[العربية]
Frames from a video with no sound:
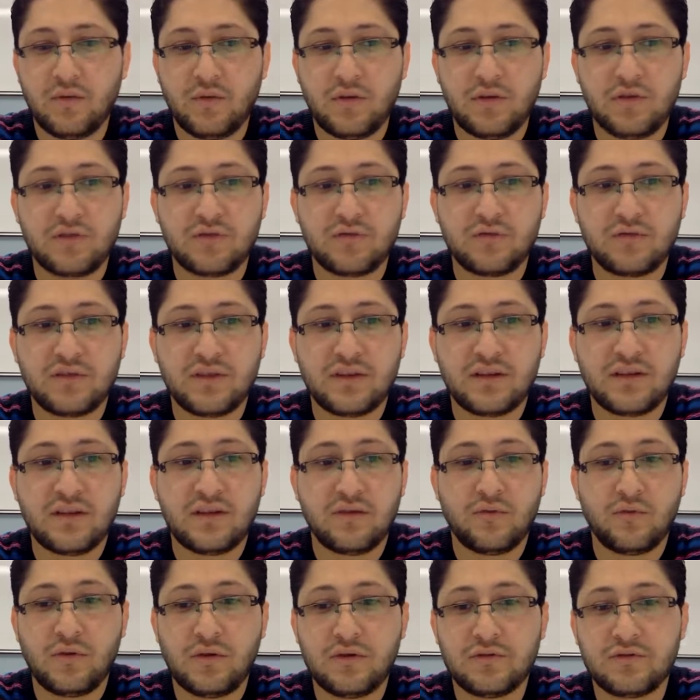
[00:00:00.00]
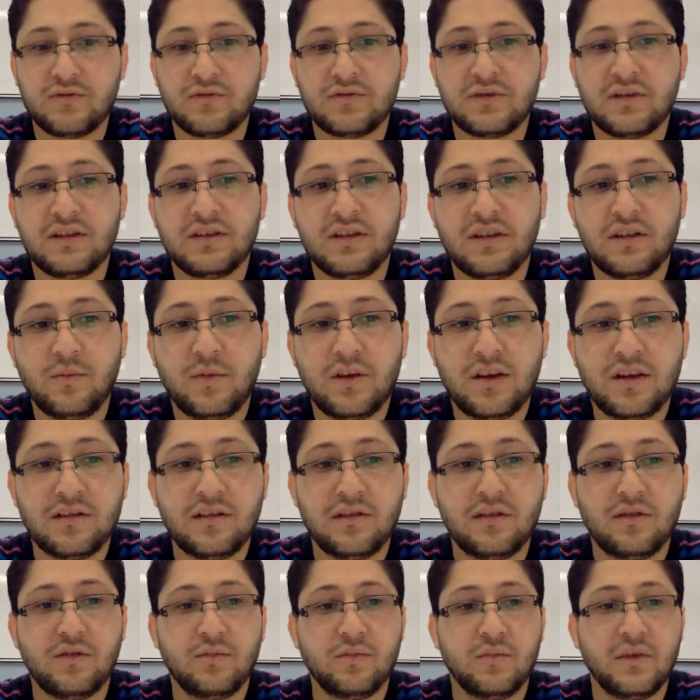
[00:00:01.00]
وخصوصا وخصوصا
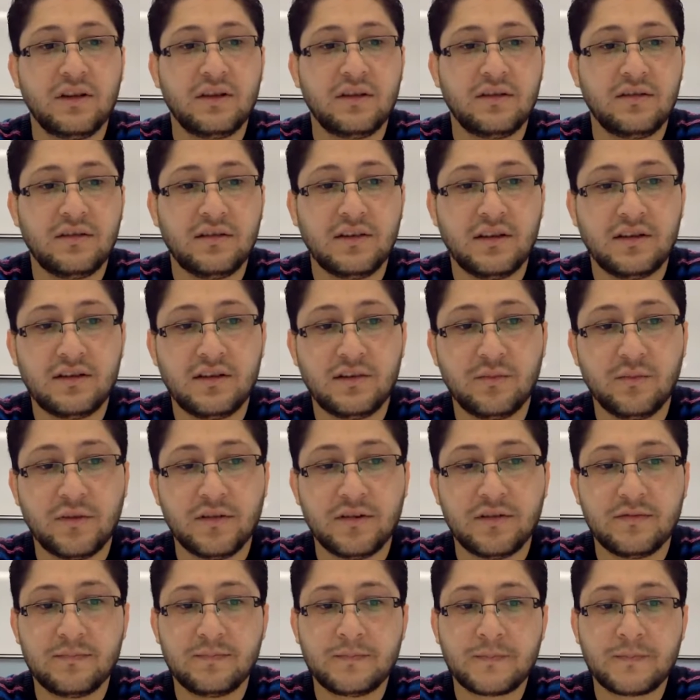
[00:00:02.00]
للبلد الأم الذي نأتي منه.